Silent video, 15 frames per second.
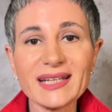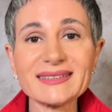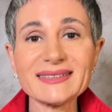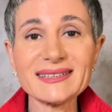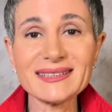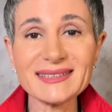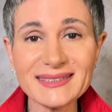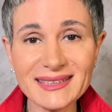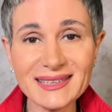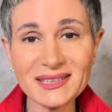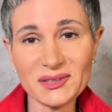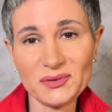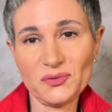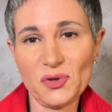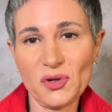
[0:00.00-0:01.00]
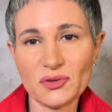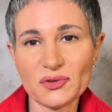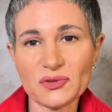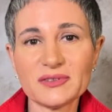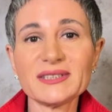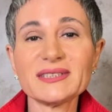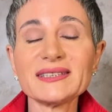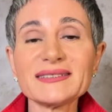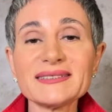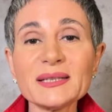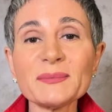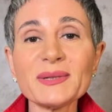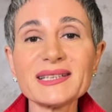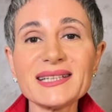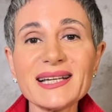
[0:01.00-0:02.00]
Se ti senti vuoto, se ti
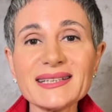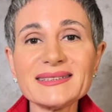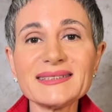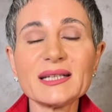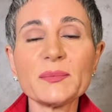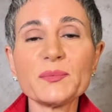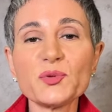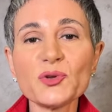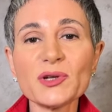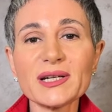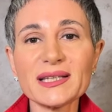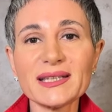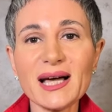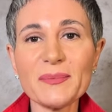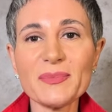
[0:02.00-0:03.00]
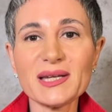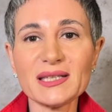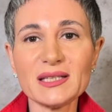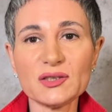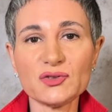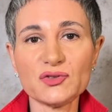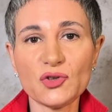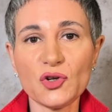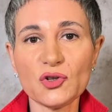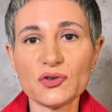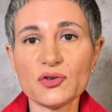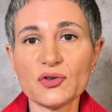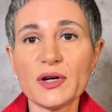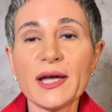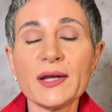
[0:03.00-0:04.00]
sembra di essere più irritabile del
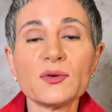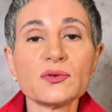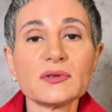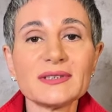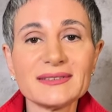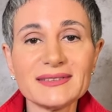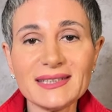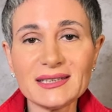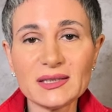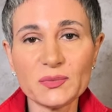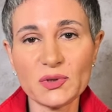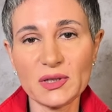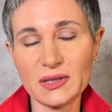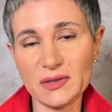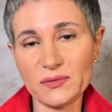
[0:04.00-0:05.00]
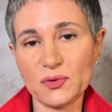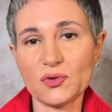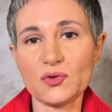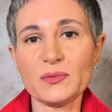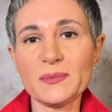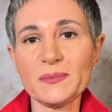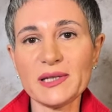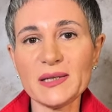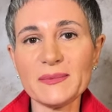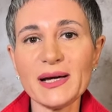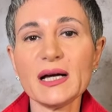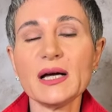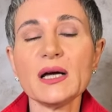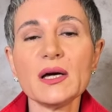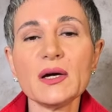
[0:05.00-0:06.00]
solito e non ti senti più attivo come prima,
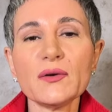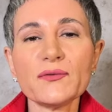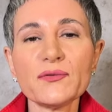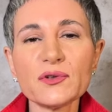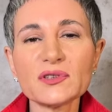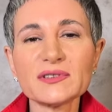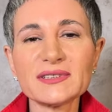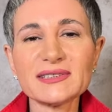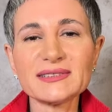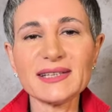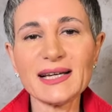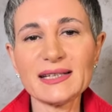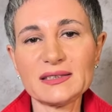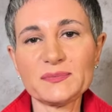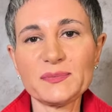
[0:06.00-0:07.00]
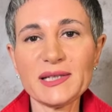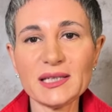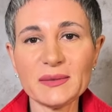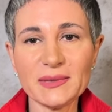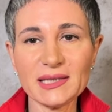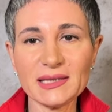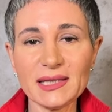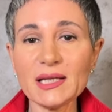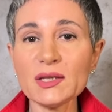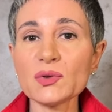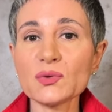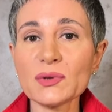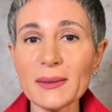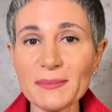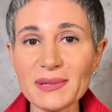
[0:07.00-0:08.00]
forse stai sperimentando
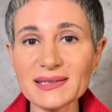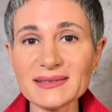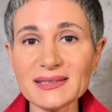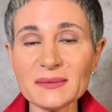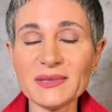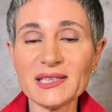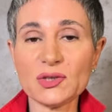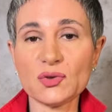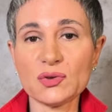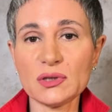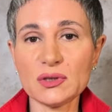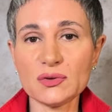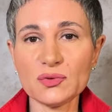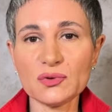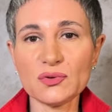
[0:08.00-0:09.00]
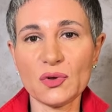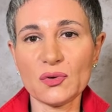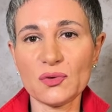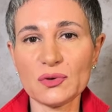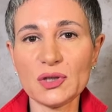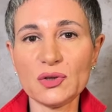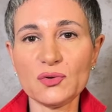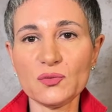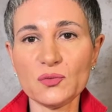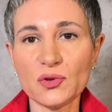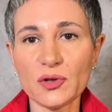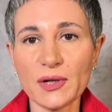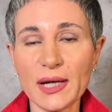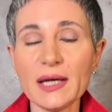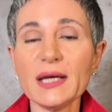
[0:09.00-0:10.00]
un abbassamento del tuo tono
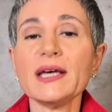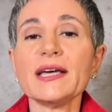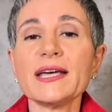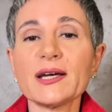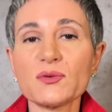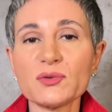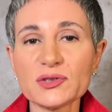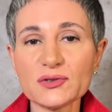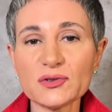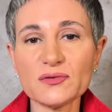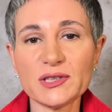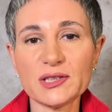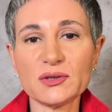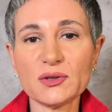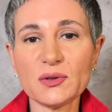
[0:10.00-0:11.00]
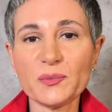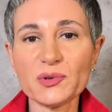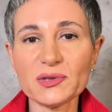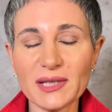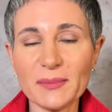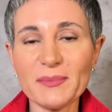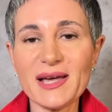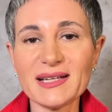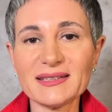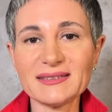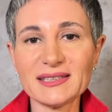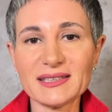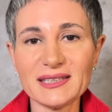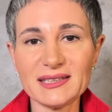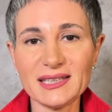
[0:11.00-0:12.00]
dell'umore e questo video potrebbe
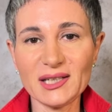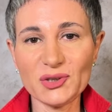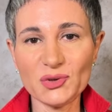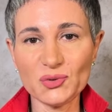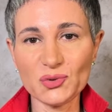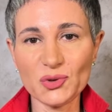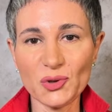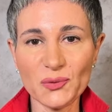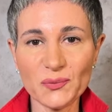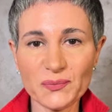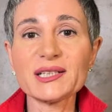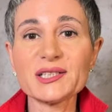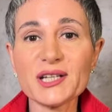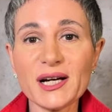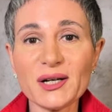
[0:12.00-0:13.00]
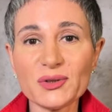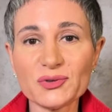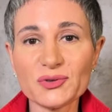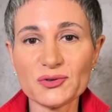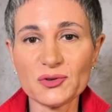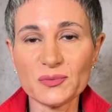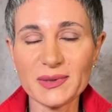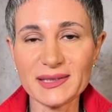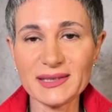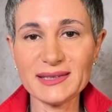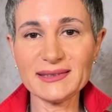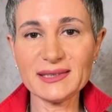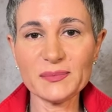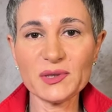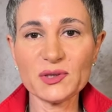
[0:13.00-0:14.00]
esserti di aiuto. Ciao, sono
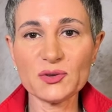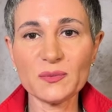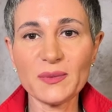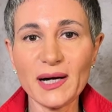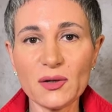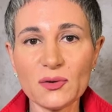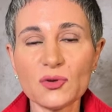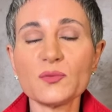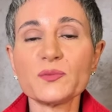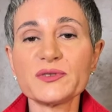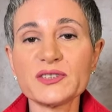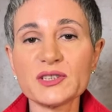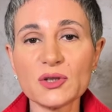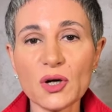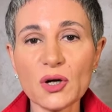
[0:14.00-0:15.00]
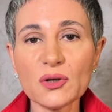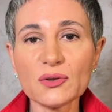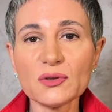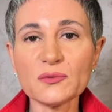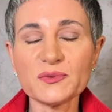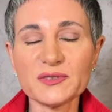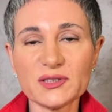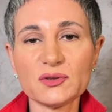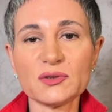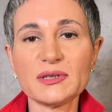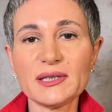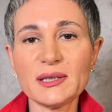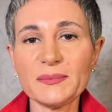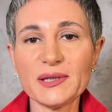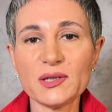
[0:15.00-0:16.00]
Patrizia Pietropaolo, psicologo,
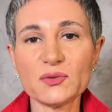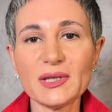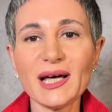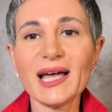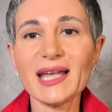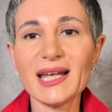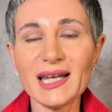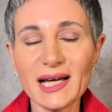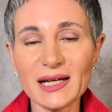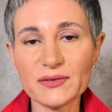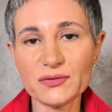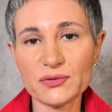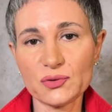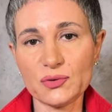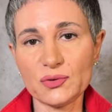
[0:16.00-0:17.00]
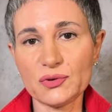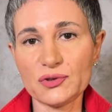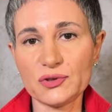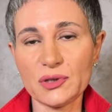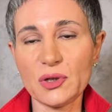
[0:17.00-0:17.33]
psicoterapeuta e life coach.